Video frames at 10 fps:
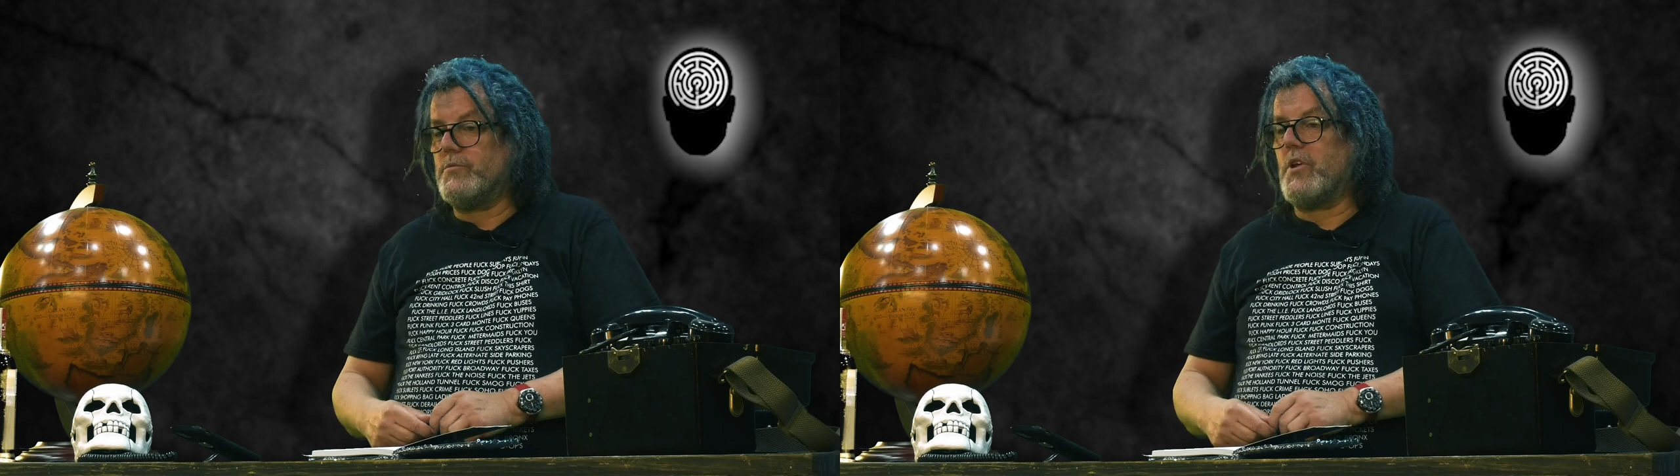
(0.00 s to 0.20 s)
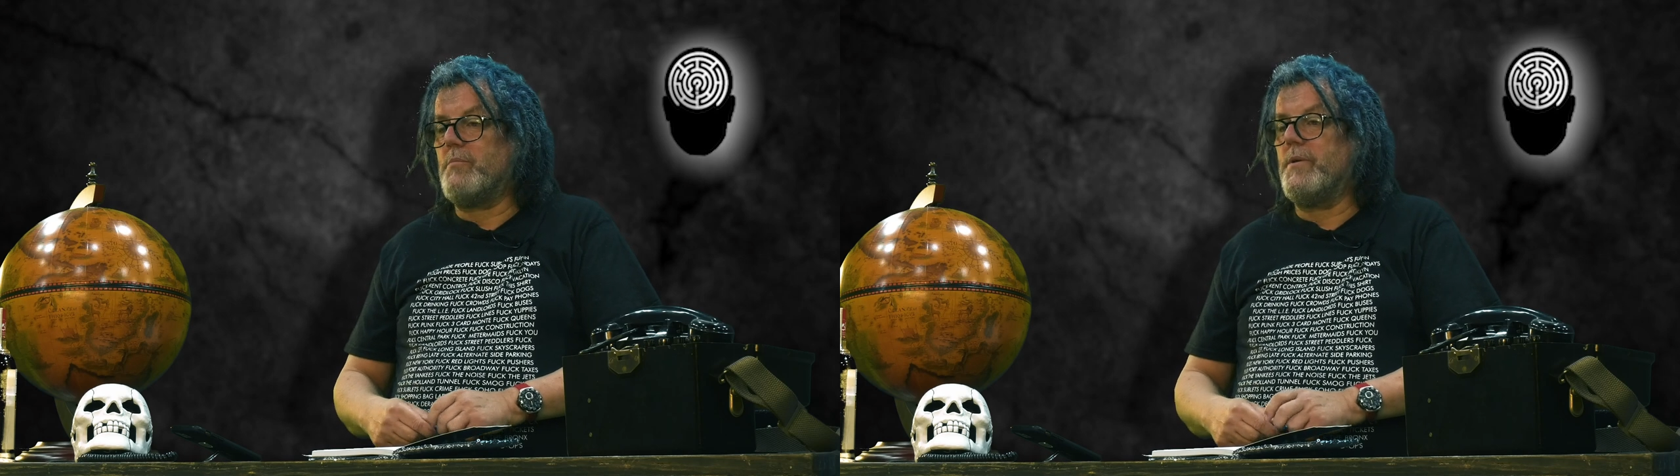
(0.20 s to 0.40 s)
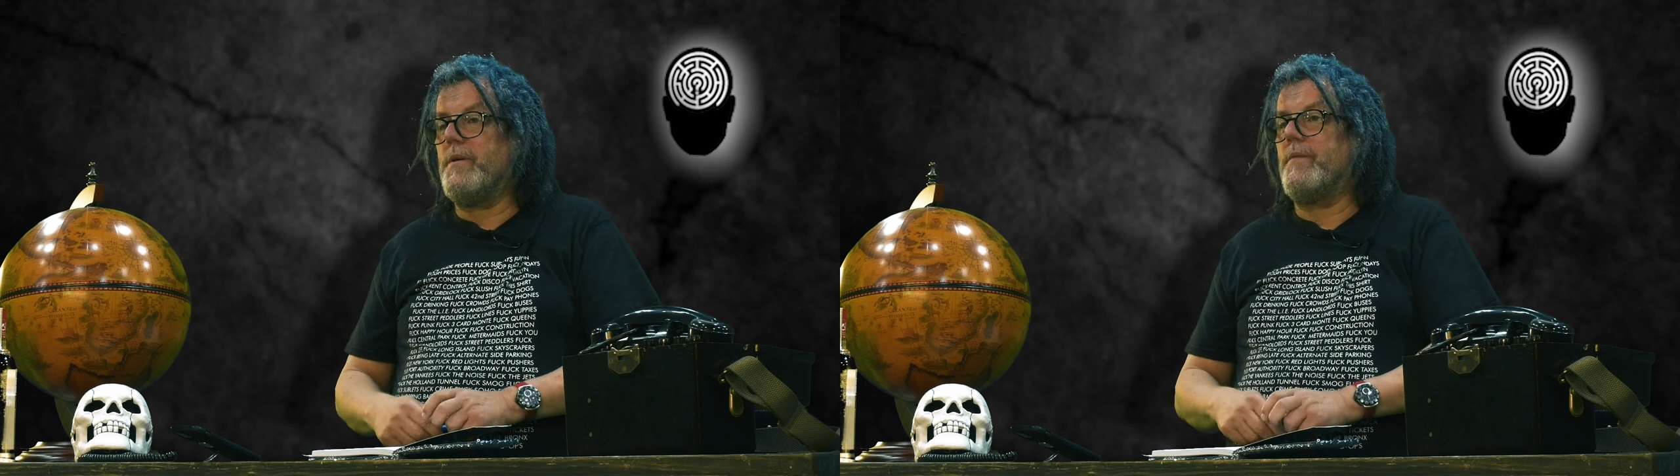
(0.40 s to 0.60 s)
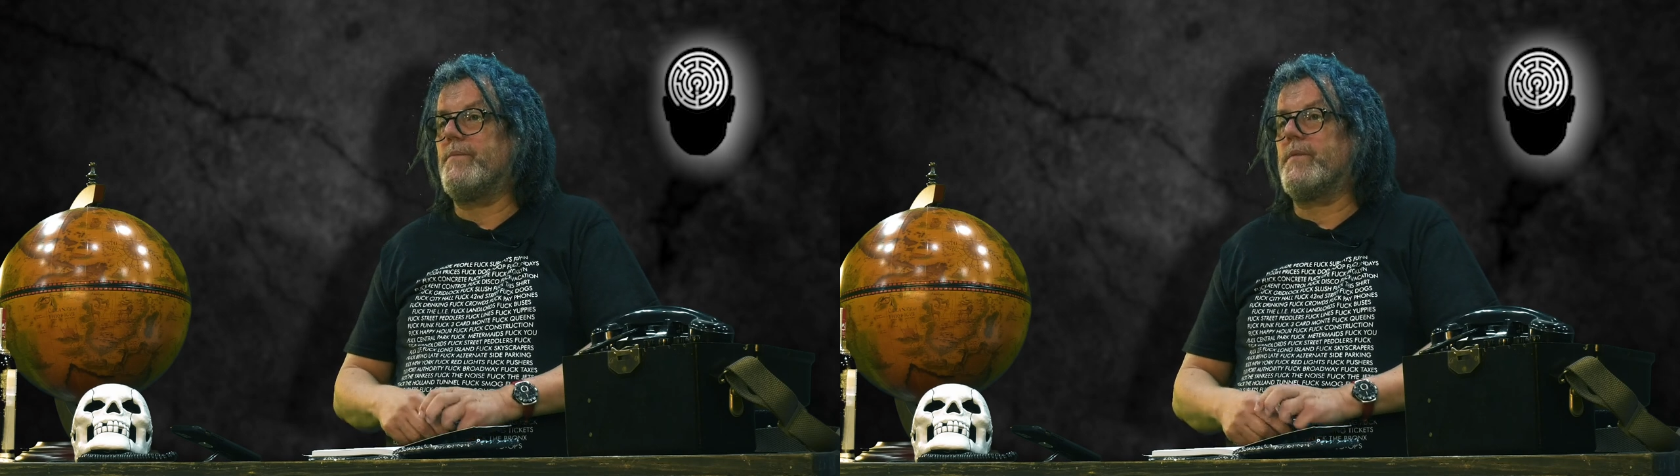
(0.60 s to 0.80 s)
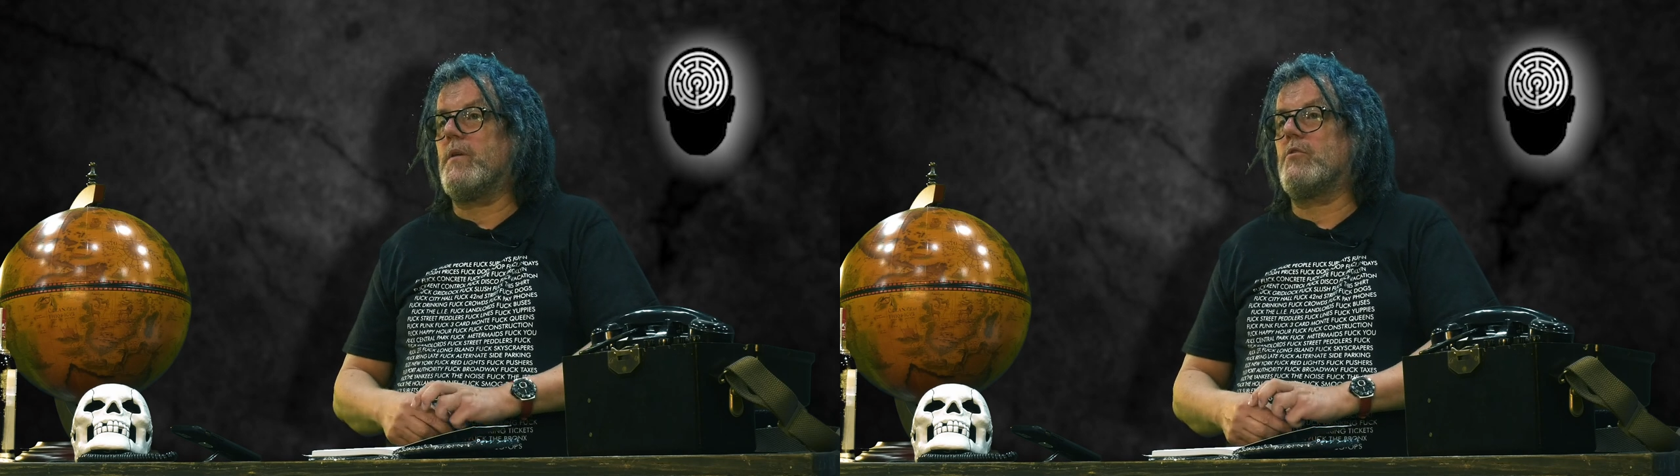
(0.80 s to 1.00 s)
żeby
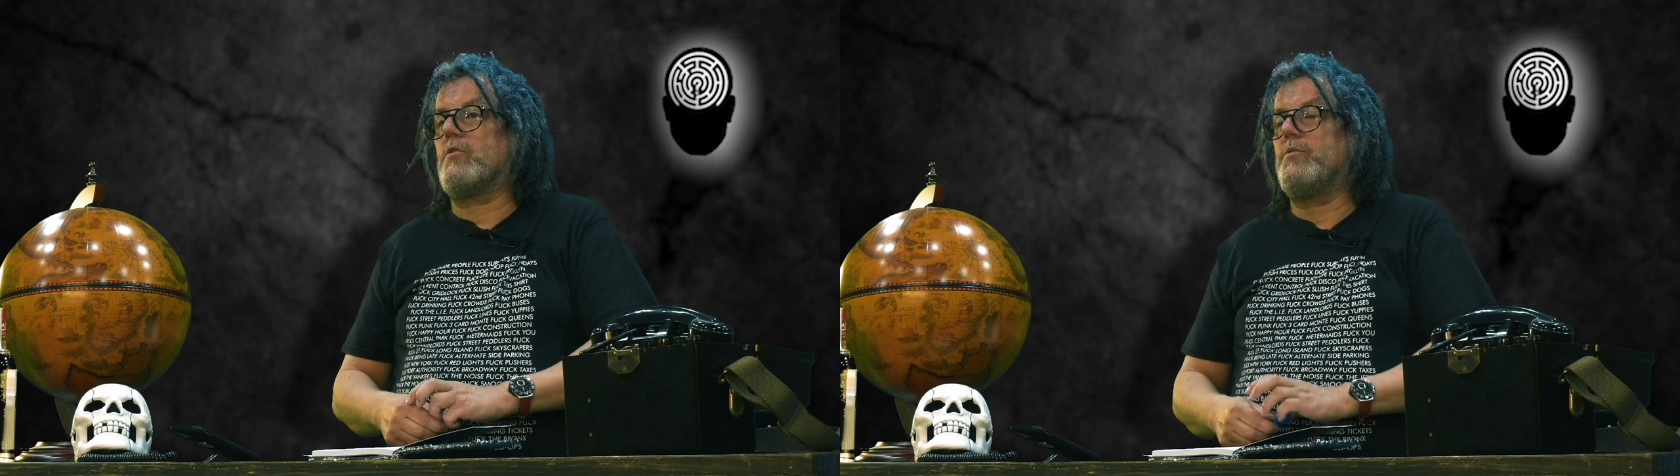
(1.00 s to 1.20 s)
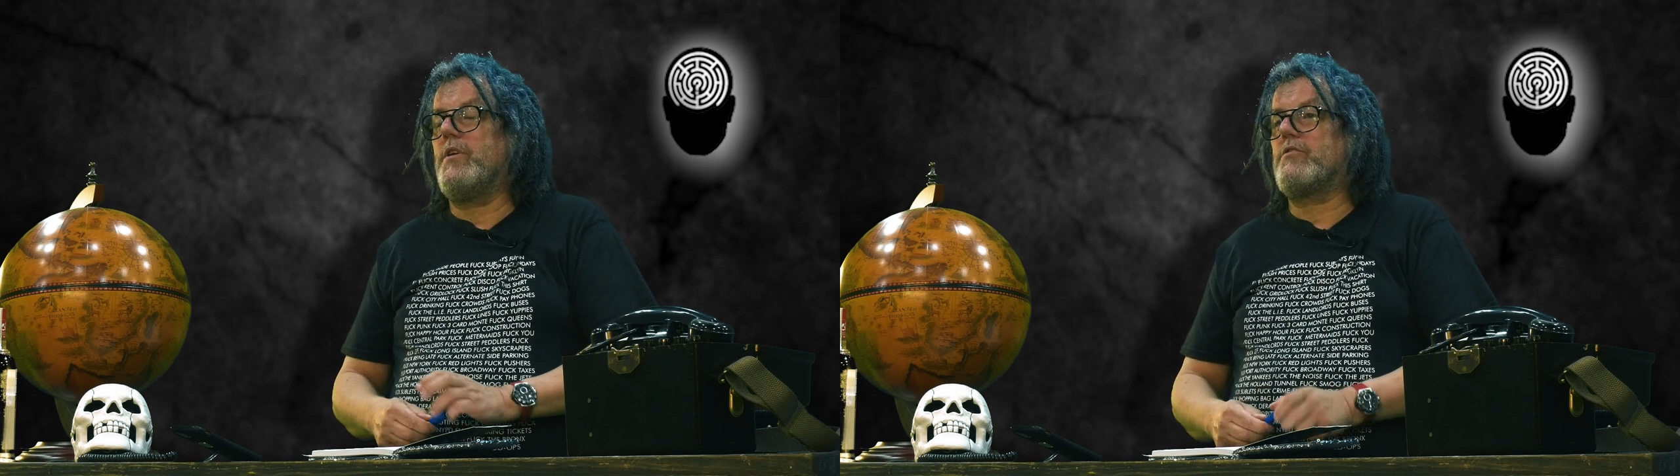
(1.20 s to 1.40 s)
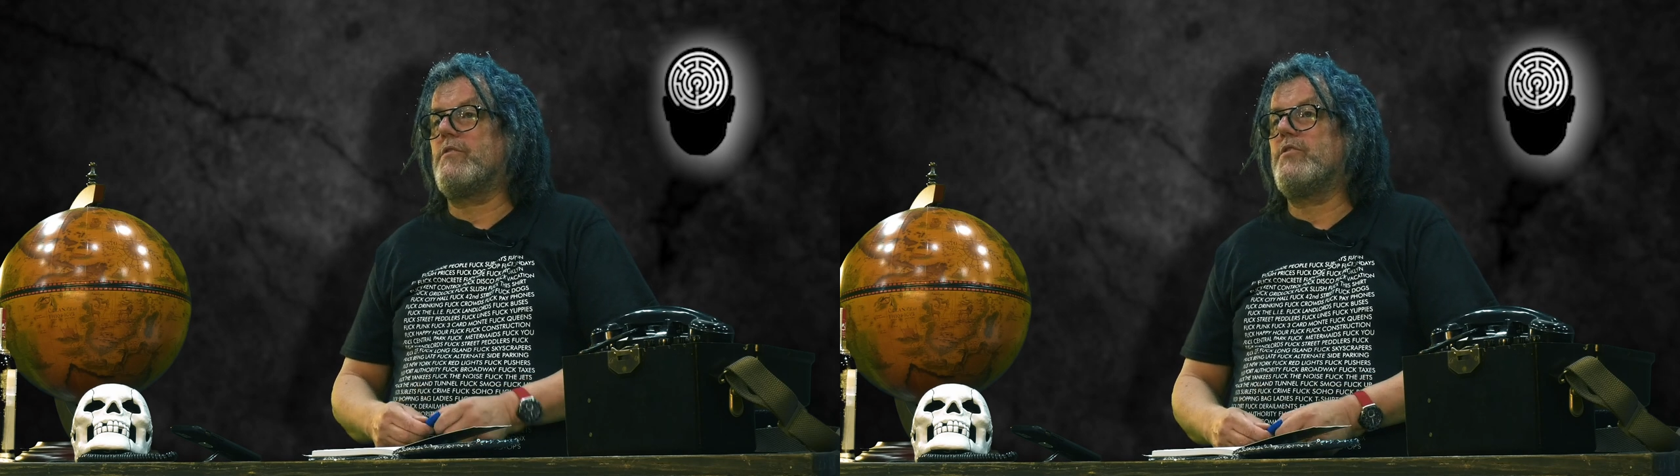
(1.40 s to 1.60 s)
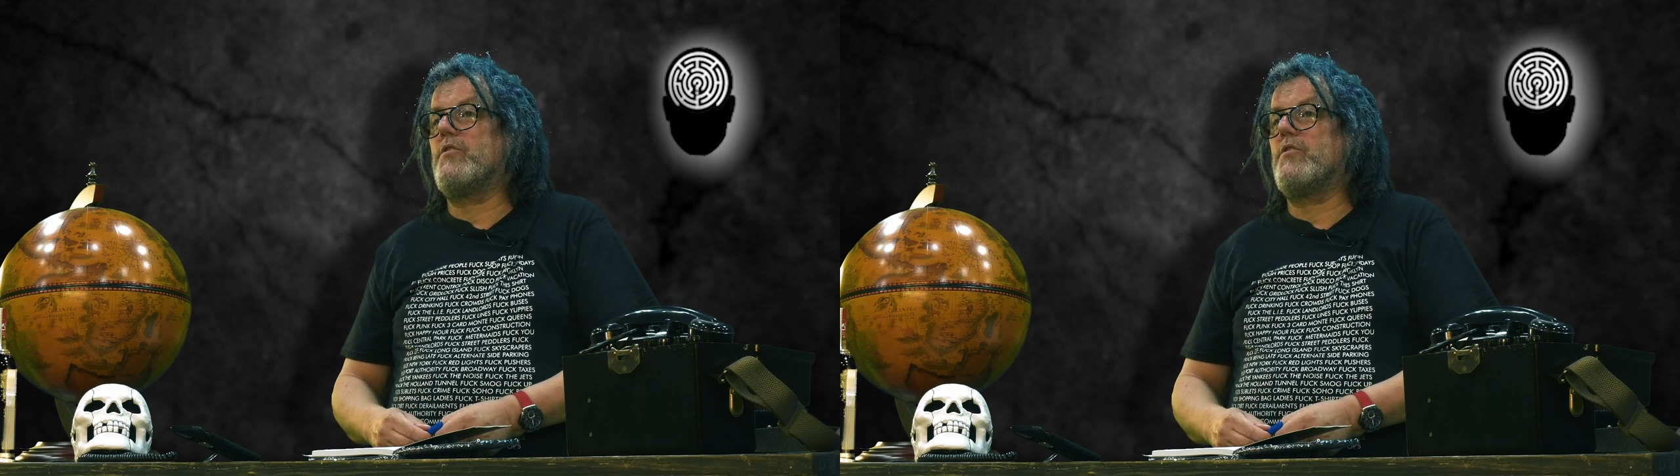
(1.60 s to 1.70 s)
żołnierze